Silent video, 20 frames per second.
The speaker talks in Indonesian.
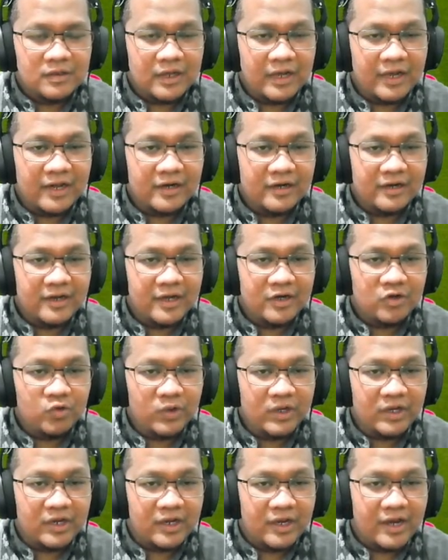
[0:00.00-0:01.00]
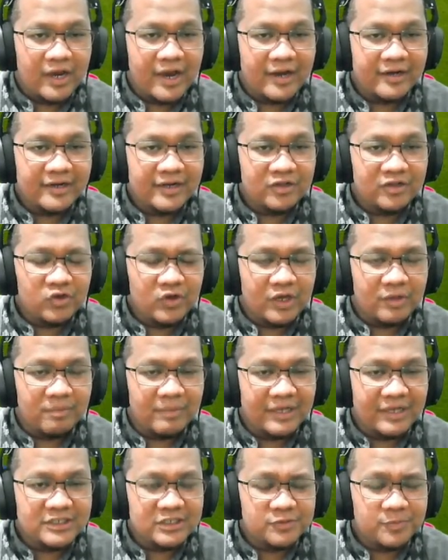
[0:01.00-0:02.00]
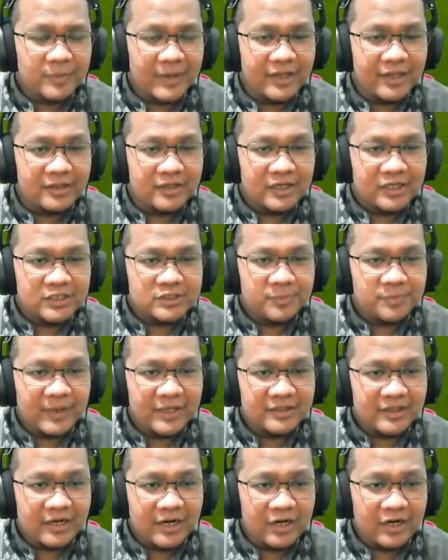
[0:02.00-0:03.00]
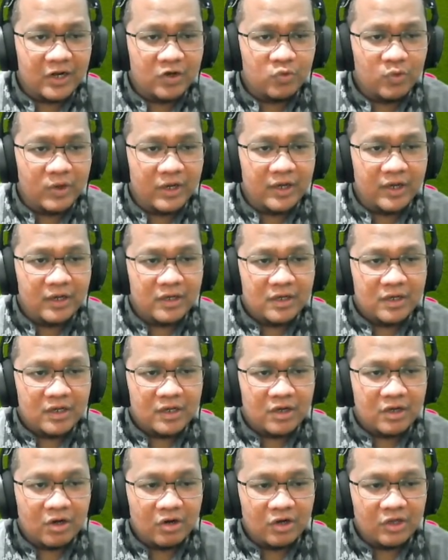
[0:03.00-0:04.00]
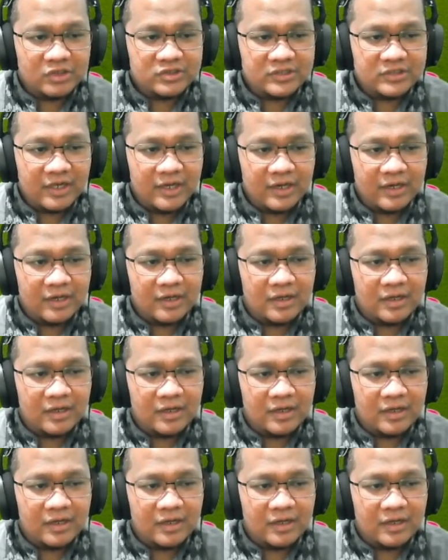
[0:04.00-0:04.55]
Adrian Dwi. Adrian Dwi masih sprint. Sprinter Adrian Dwi. Crossing.